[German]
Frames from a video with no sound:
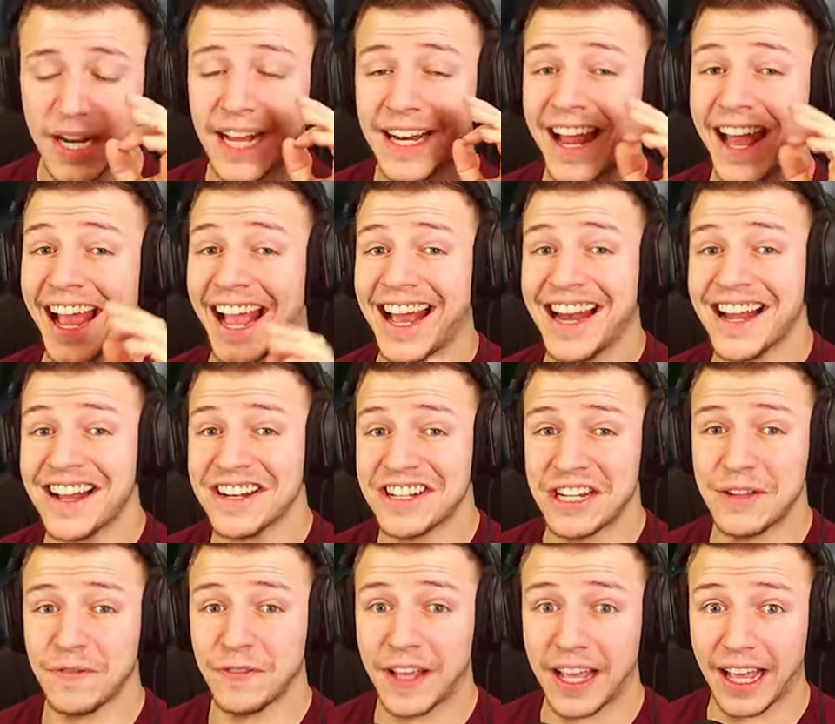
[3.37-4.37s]
Mit einer
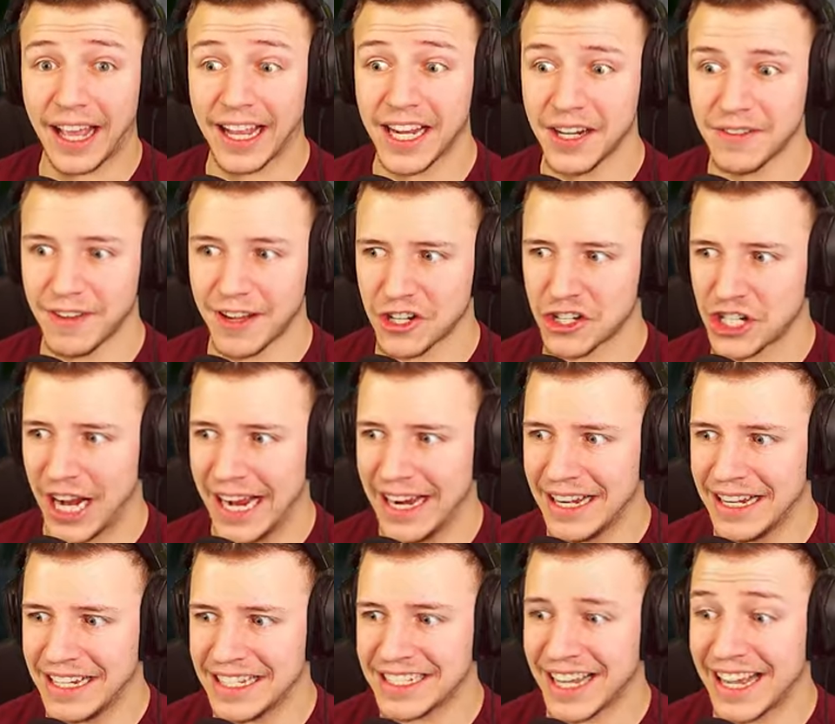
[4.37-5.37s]
relativ geringen
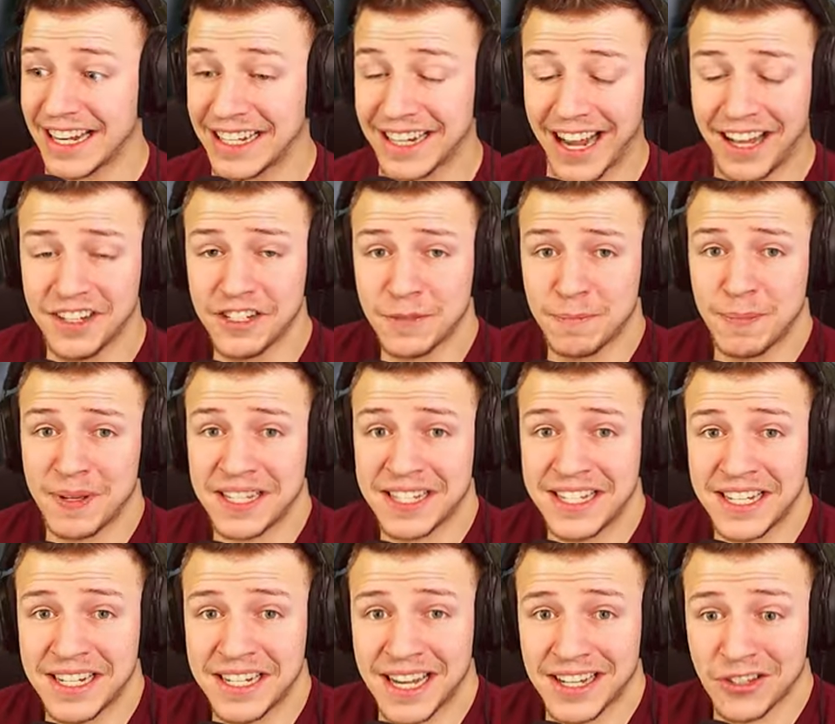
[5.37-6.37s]
Wahrscheinlichkeit kann es passieren,